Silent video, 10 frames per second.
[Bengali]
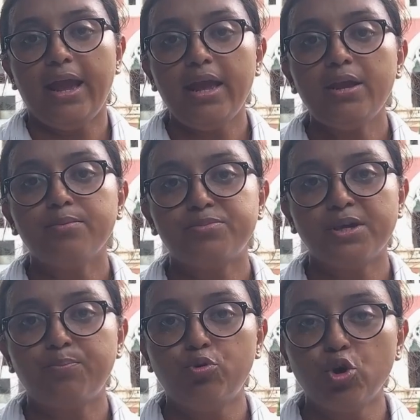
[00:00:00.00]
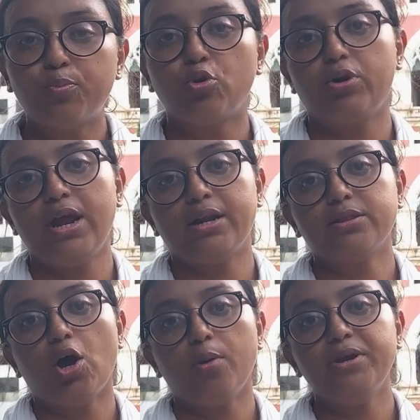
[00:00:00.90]
এই যে পুরো
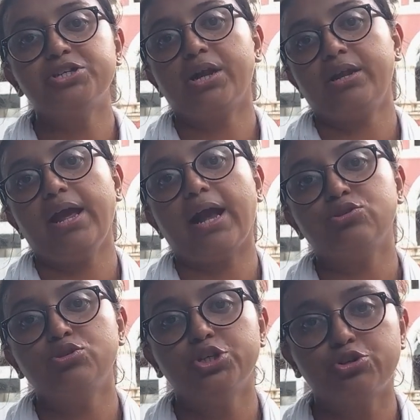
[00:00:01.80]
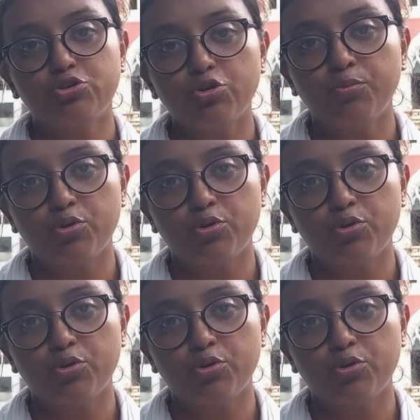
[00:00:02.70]
প্রক্রিয়াটাতে হবে সেখানে একজন শিশুরোগ